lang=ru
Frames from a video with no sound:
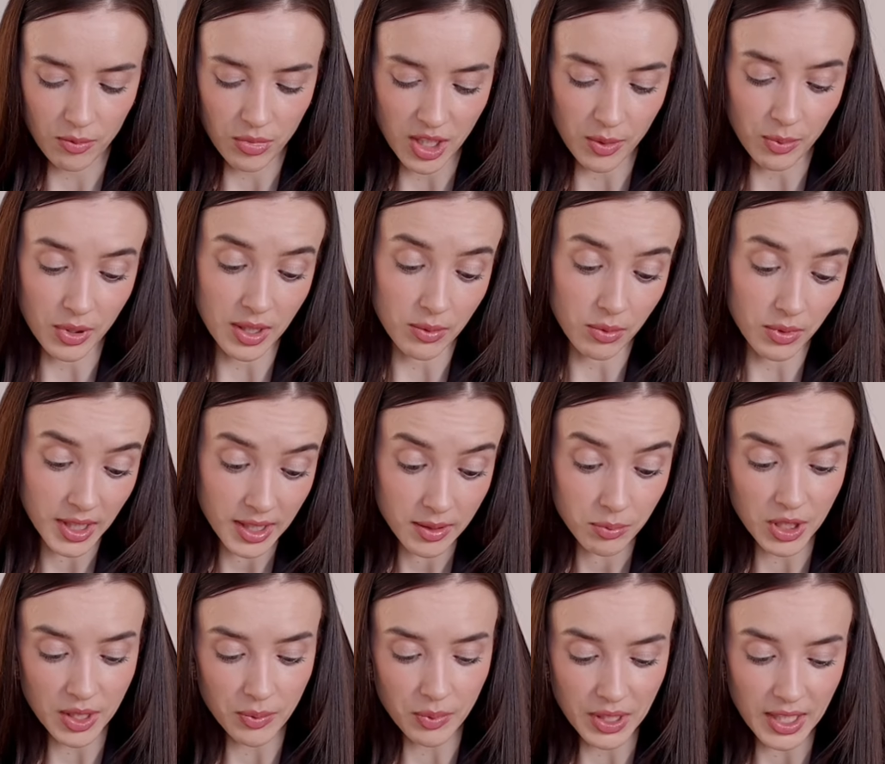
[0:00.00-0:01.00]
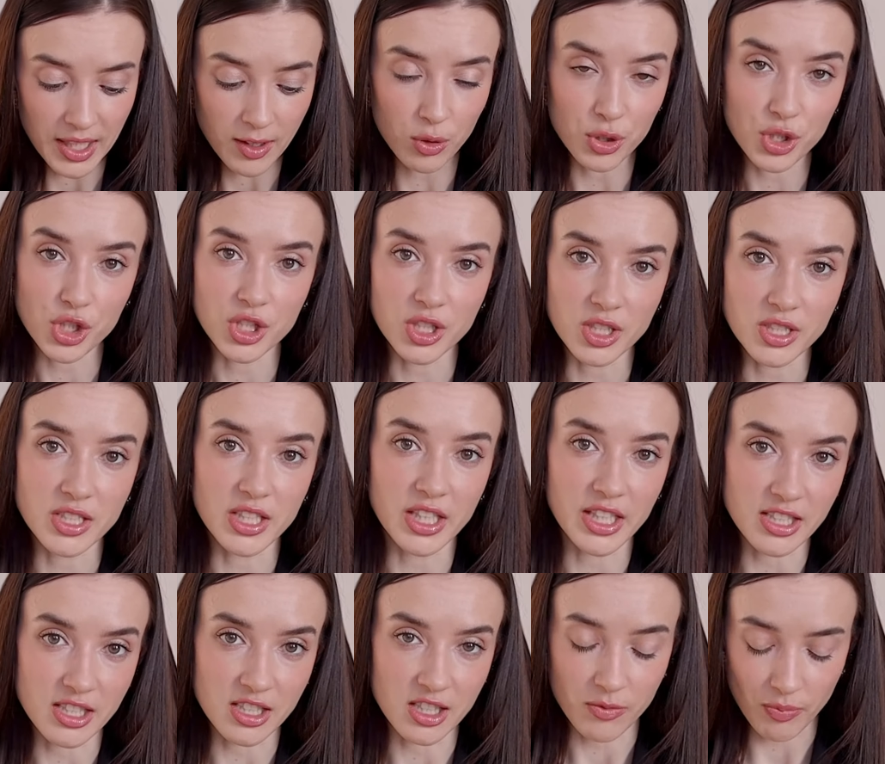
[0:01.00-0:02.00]
Бла-бла-бла, бла-бла, очень
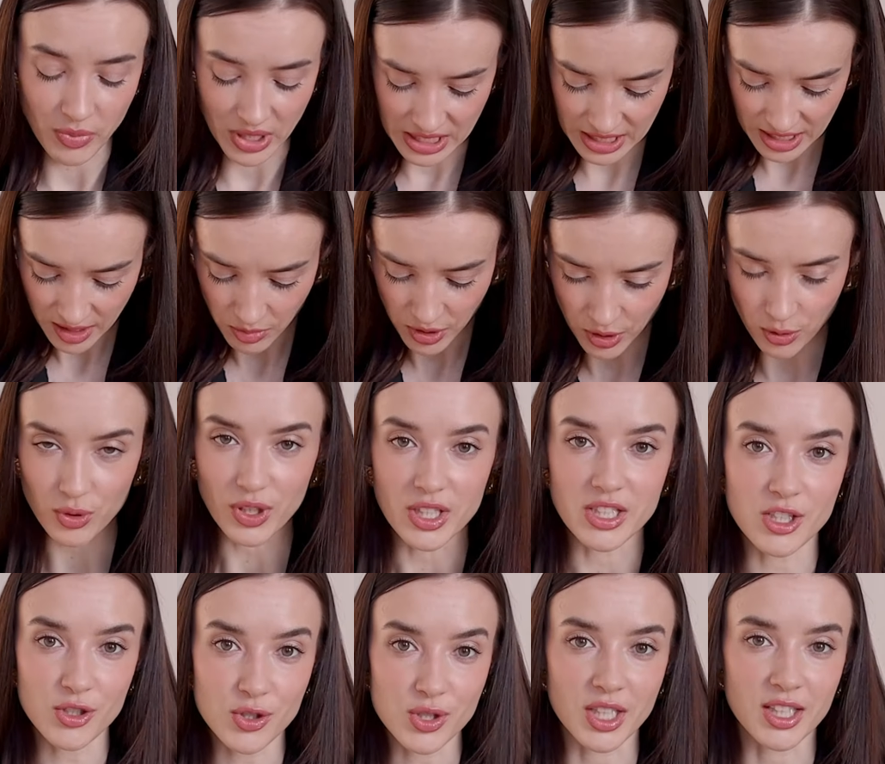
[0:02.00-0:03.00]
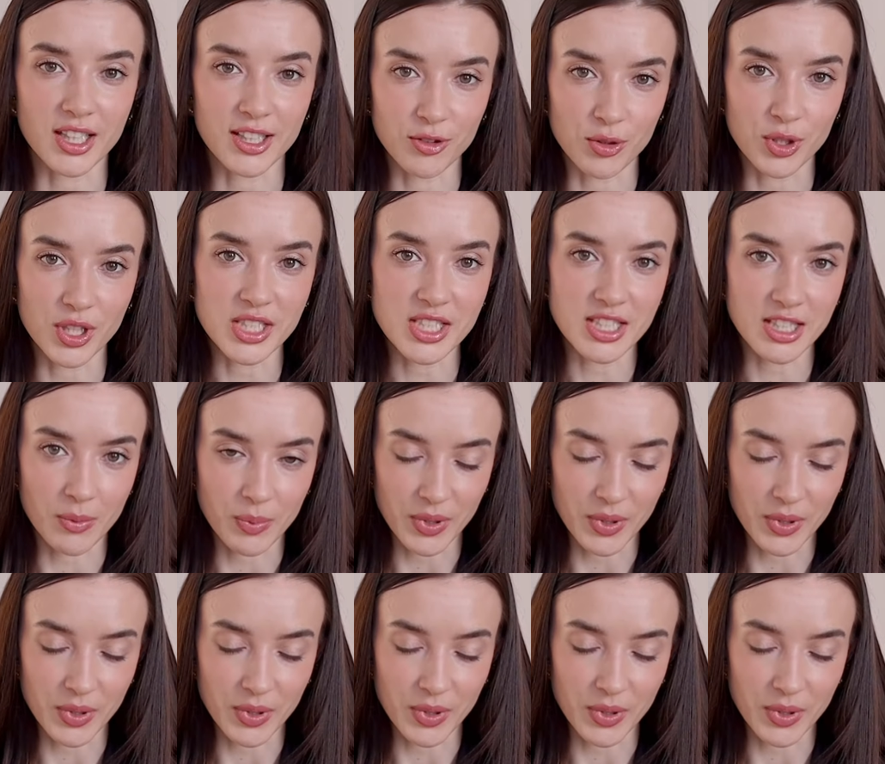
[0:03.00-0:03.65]
интересно, спасибо, но надеюсь, так оно и есть на